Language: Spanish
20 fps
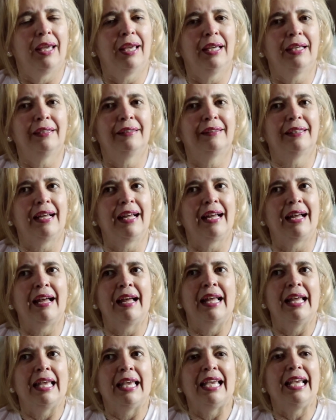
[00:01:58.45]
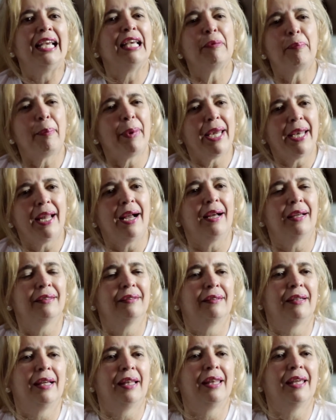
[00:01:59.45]
esa
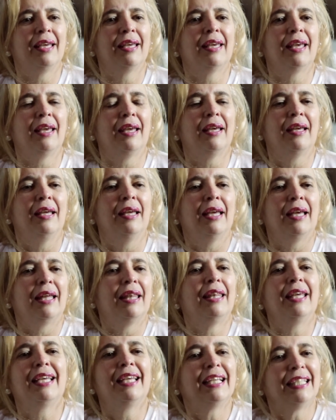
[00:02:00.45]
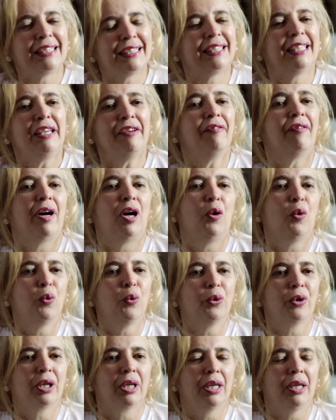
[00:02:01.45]
esperanza de que, de que sí va a
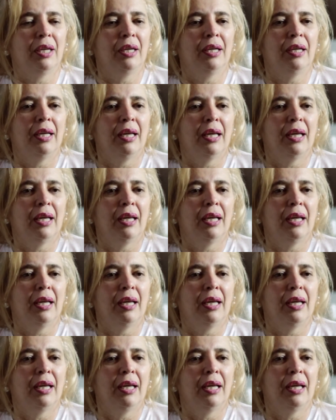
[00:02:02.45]
ocurrir